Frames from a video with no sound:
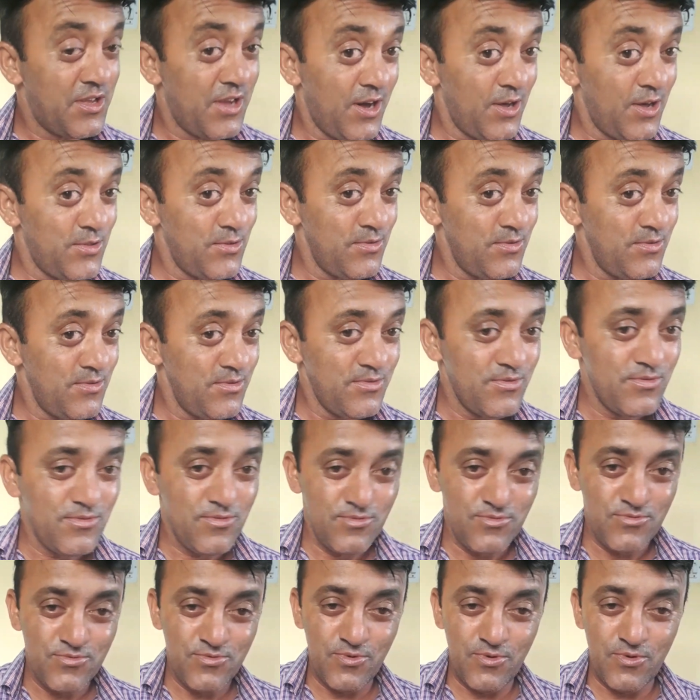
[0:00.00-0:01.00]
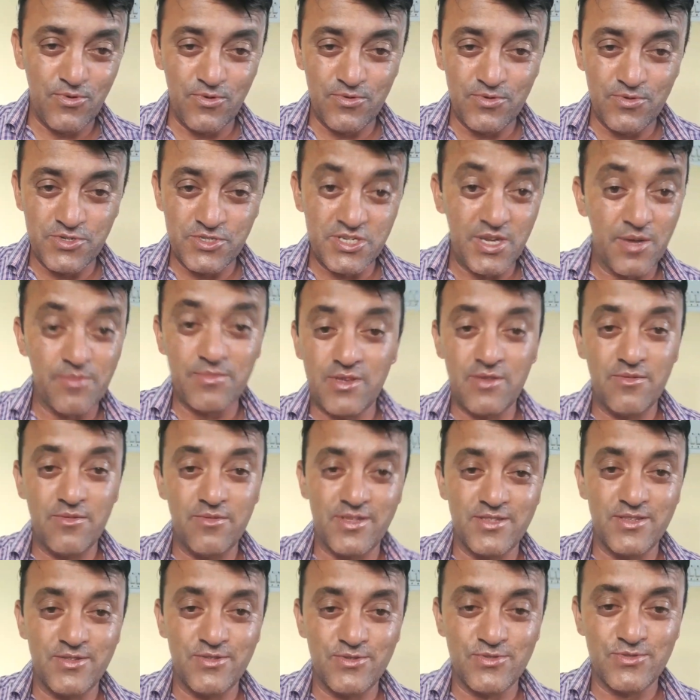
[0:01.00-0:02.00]
दिखा दूँ वो शाम
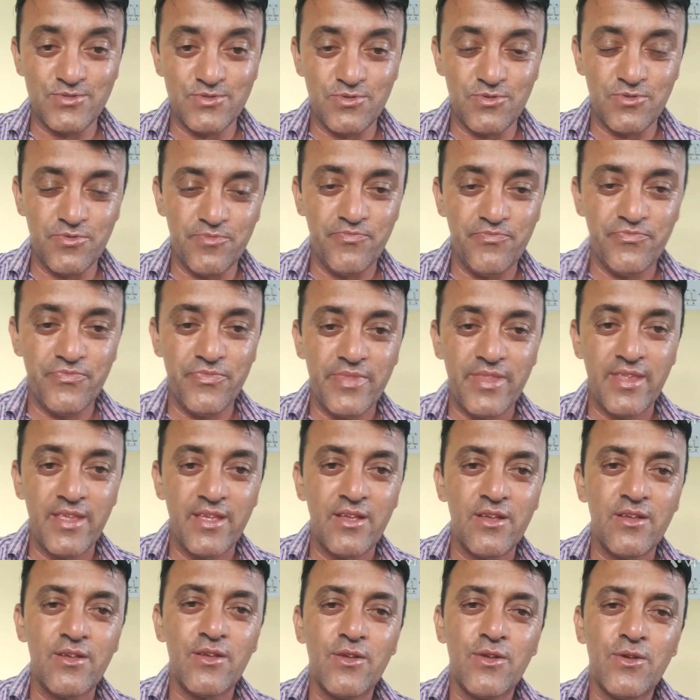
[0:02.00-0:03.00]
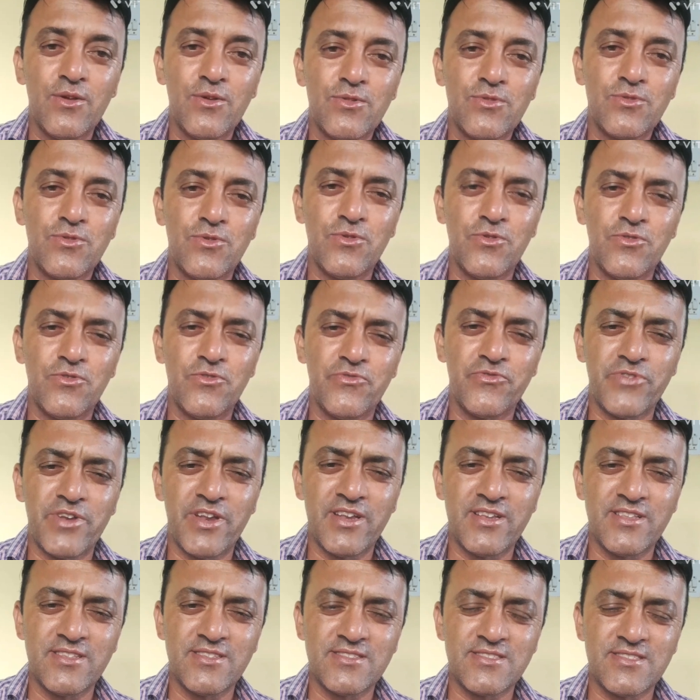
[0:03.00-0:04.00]
की बात है दोस्तों तो
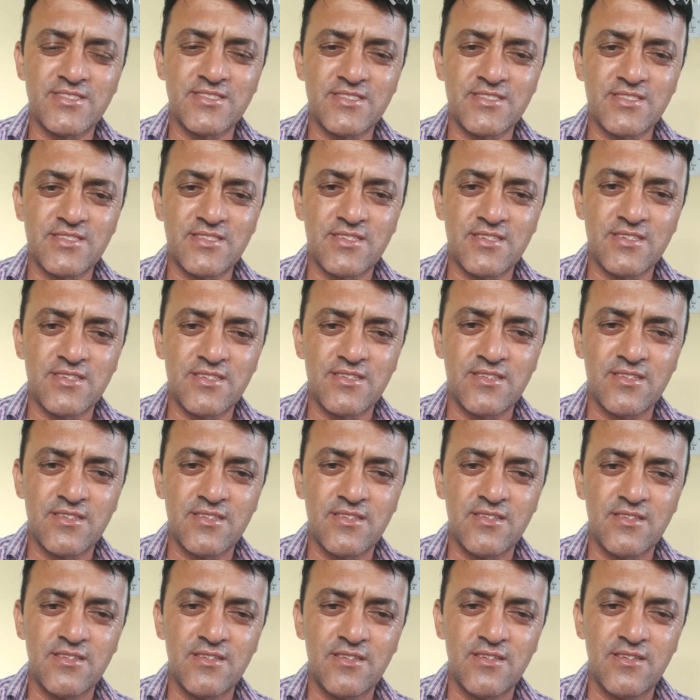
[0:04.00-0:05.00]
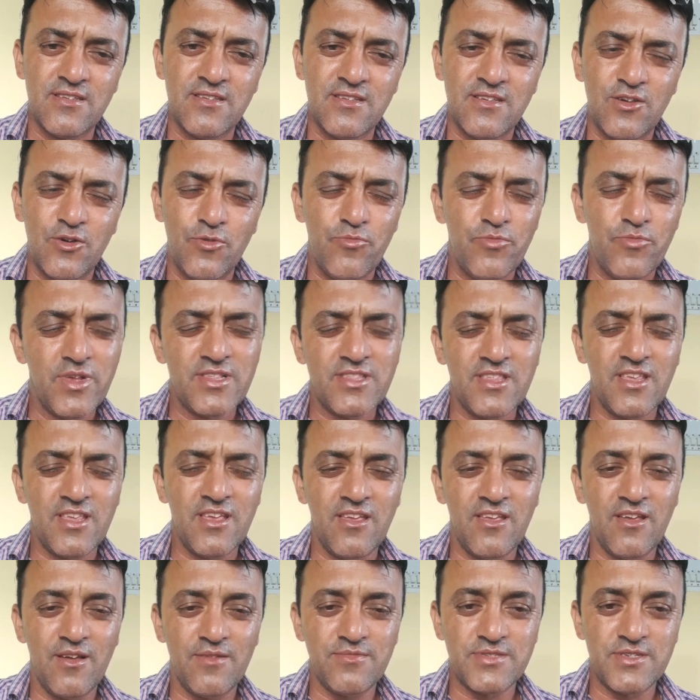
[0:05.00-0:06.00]
फ्रेंड्स
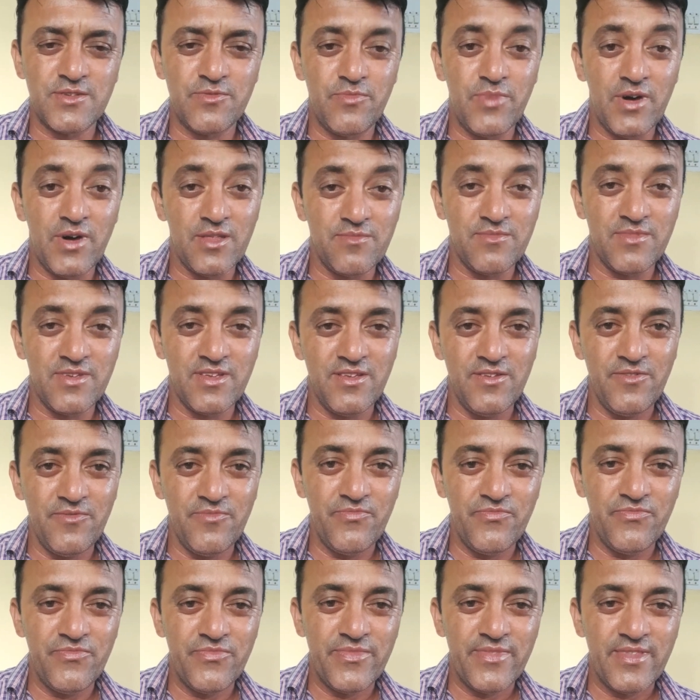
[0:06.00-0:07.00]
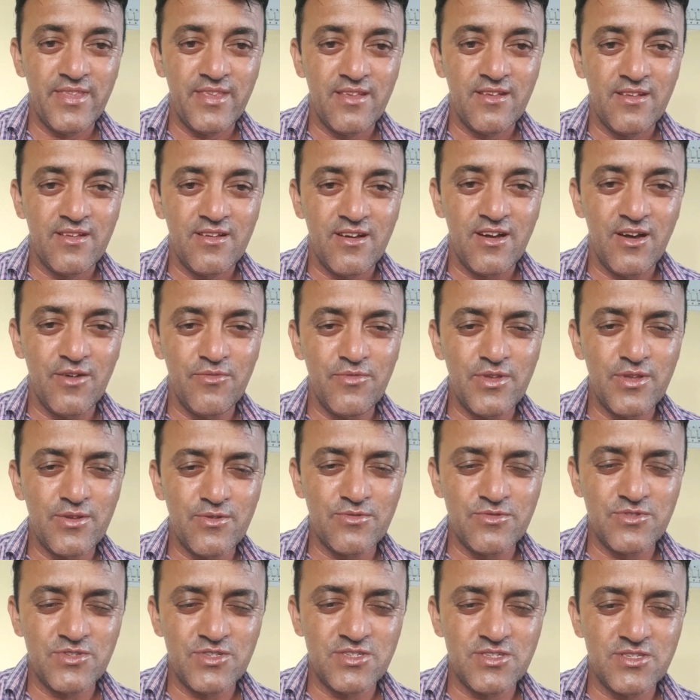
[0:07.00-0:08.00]
मिलते हैं आपसे बाद में
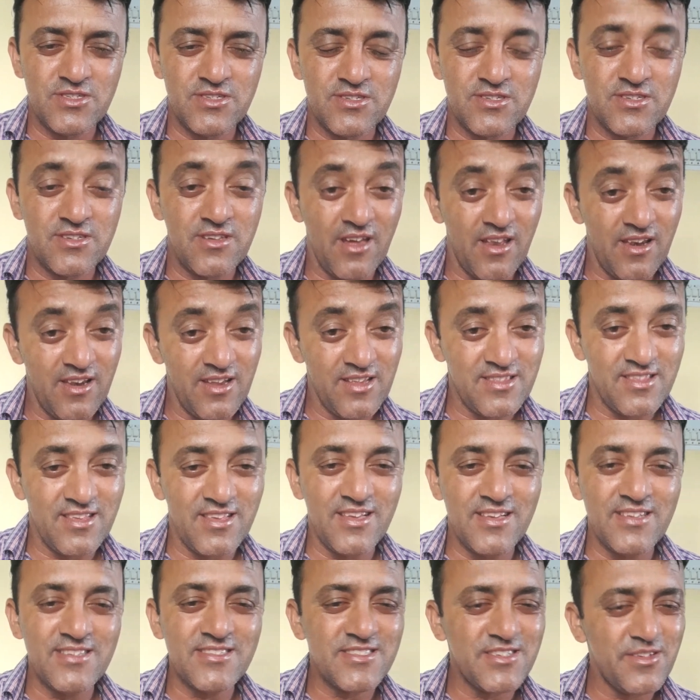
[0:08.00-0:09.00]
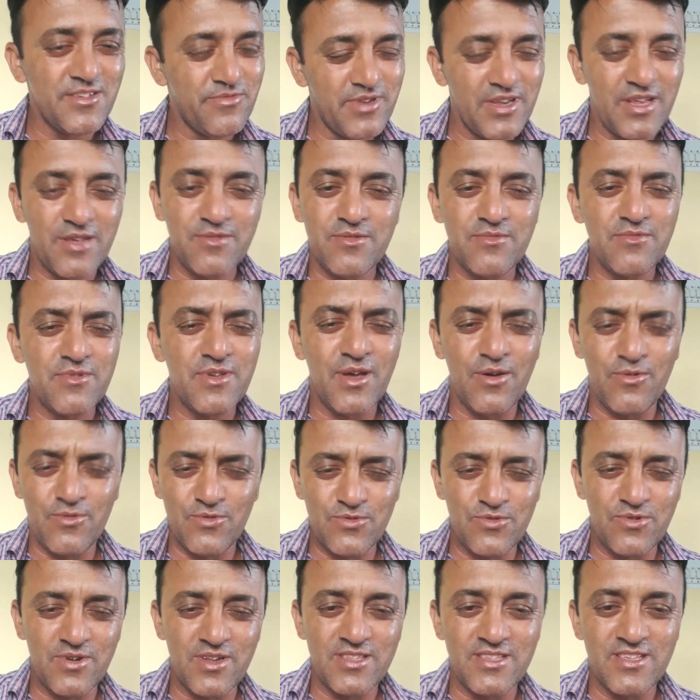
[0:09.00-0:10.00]
अभी कुछ कर लेते हैं सफरे अभी मैं
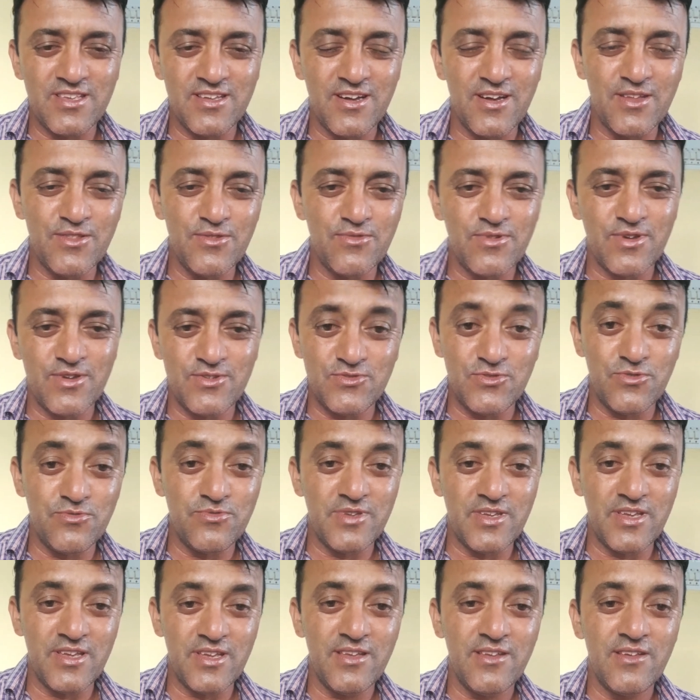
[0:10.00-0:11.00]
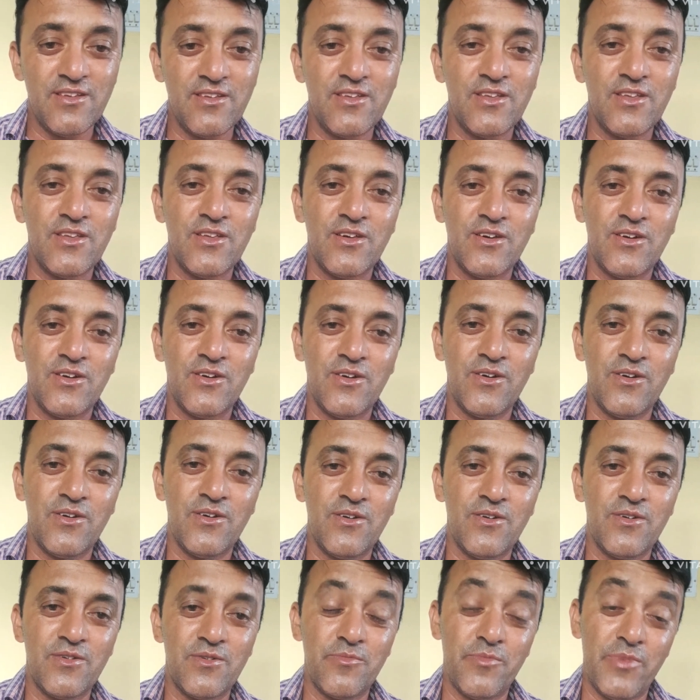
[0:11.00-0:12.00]
आपको थोड़ा दिखा दूंगा जो भी है
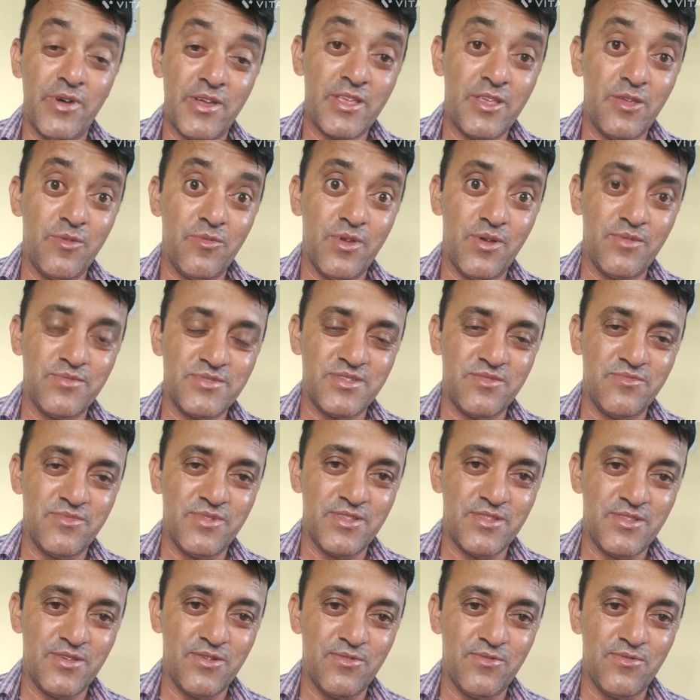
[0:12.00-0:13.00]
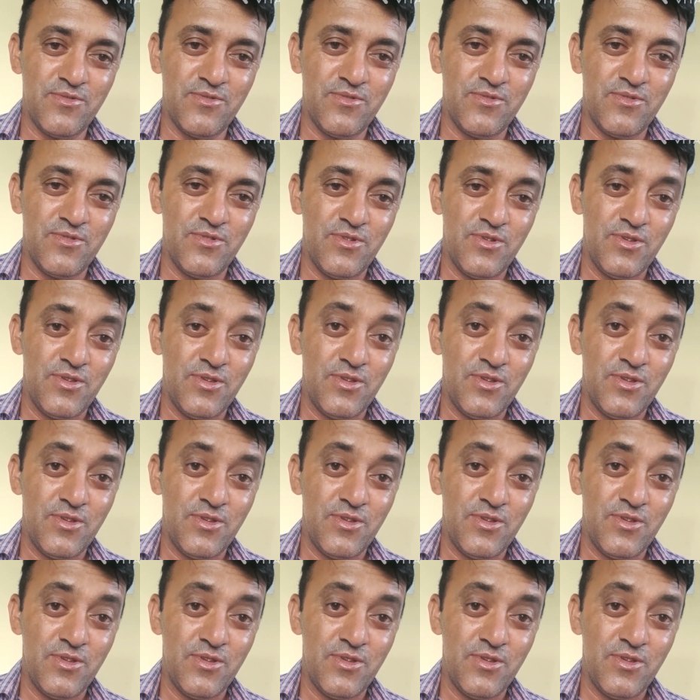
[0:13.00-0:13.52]
और बाकी मैं आपसे मिलता हूँ